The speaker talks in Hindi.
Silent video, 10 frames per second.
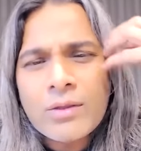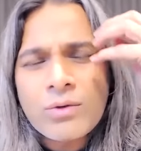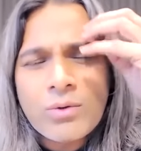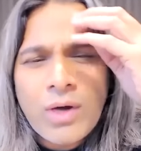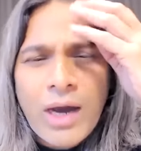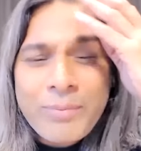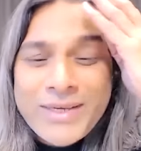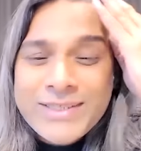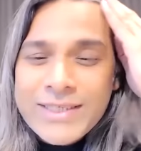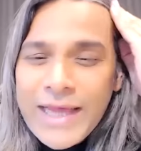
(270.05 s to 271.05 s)
तो आप
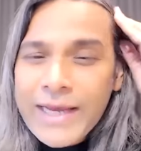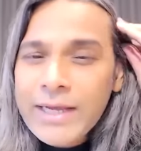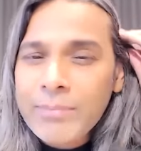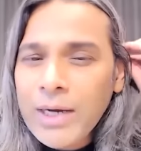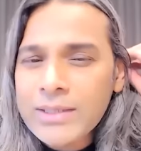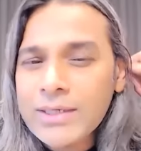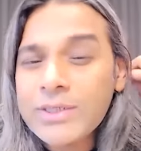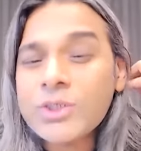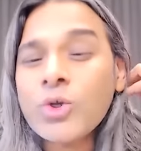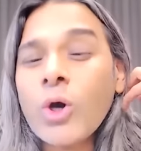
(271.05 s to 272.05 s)
एक जेनेरिक बात
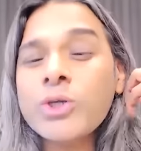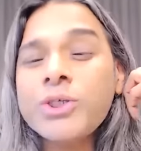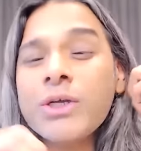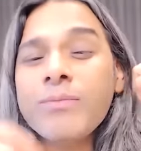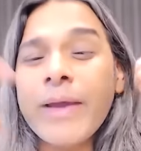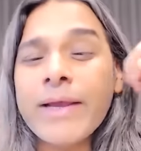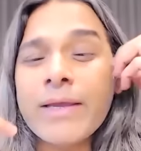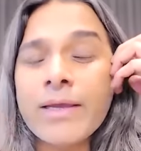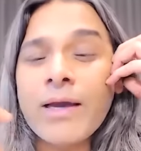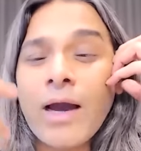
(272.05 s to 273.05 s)
डिस्टोर्शन फेंके